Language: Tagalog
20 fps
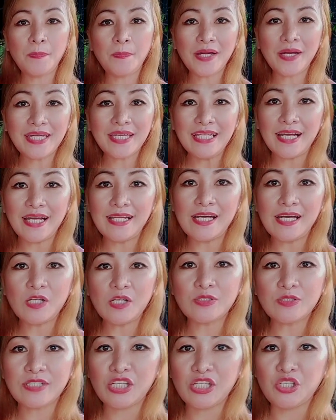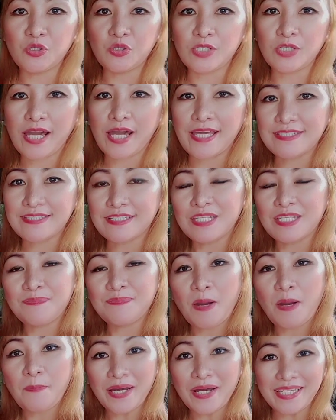Papakilala ko sa inyo guys at
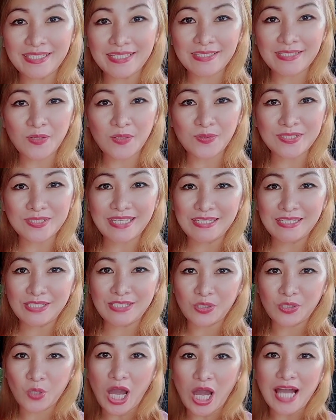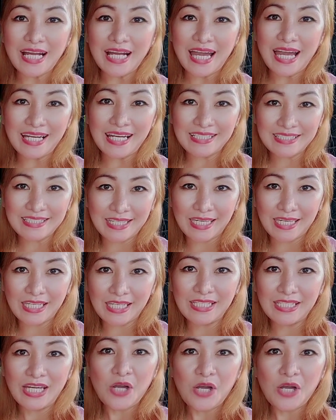ipapakita ko sa inyo ang aking